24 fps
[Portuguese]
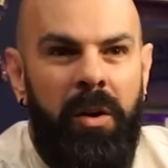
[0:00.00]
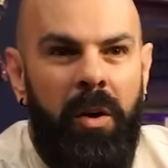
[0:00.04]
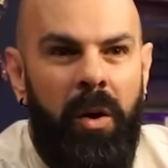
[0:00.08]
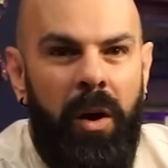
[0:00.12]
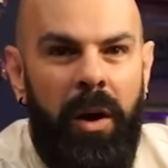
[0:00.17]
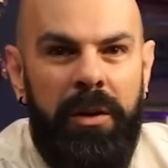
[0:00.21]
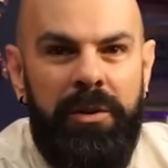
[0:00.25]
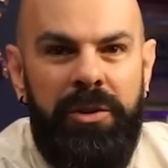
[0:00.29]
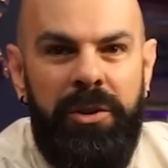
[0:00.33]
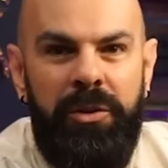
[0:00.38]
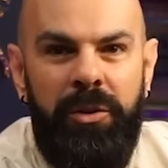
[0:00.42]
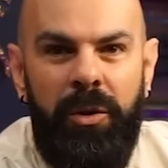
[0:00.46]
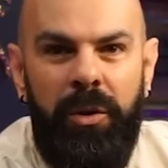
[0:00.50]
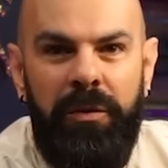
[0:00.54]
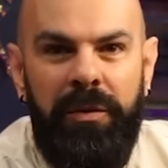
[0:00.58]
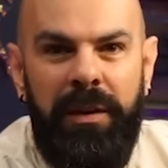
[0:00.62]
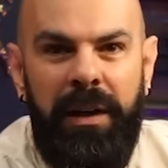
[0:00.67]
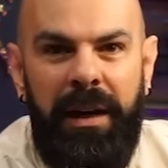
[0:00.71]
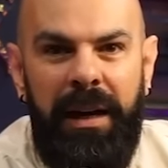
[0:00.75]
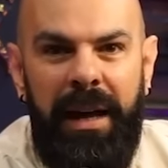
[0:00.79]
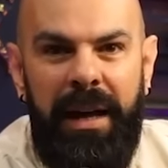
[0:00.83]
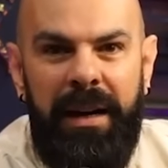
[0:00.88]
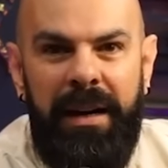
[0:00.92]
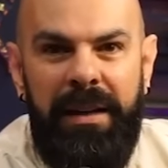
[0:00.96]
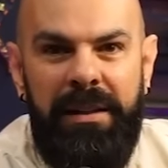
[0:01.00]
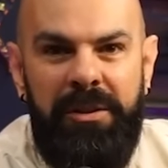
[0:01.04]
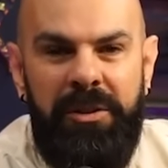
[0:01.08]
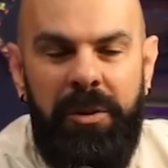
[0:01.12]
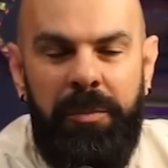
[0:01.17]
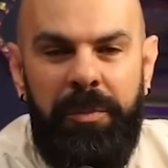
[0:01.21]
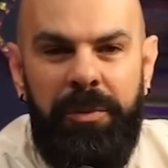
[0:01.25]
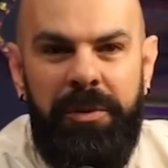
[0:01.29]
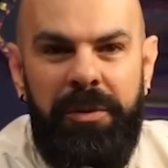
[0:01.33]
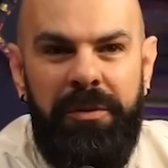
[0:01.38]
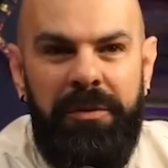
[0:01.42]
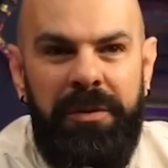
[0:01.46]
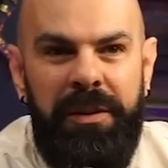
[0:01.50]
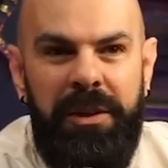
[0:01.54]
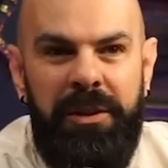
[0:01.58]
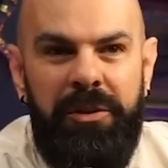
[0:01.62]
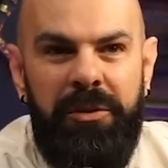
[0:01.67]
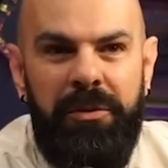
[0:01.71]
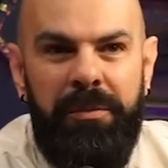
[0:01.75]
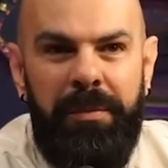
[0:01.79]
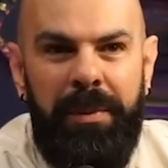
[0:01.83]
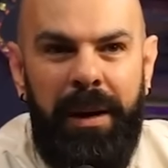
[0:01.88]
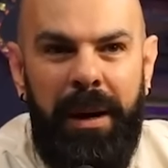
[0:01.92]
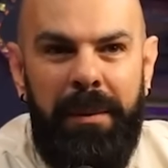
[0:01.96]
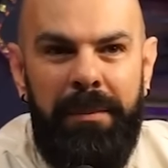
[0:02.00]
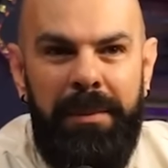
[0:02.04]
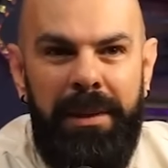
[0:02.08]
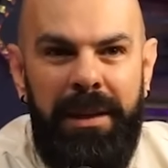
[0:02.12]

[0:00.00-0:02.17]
Ó, de novo, galera, esse tipo de vídeo para